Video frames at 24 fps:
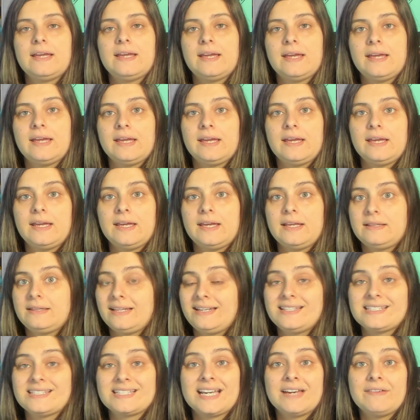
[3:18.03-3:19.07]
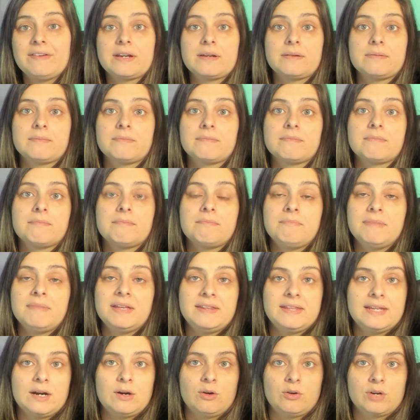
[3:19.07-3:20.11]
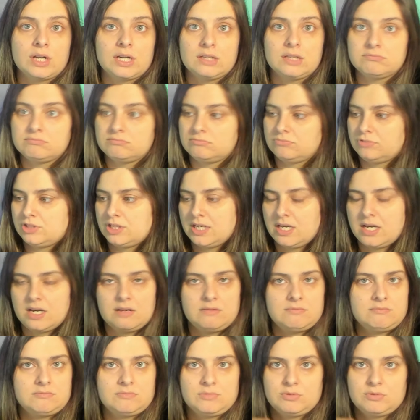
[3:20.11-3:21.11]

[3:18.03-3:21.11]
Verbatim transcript: Eh, tenéis que ver media hora, o sea,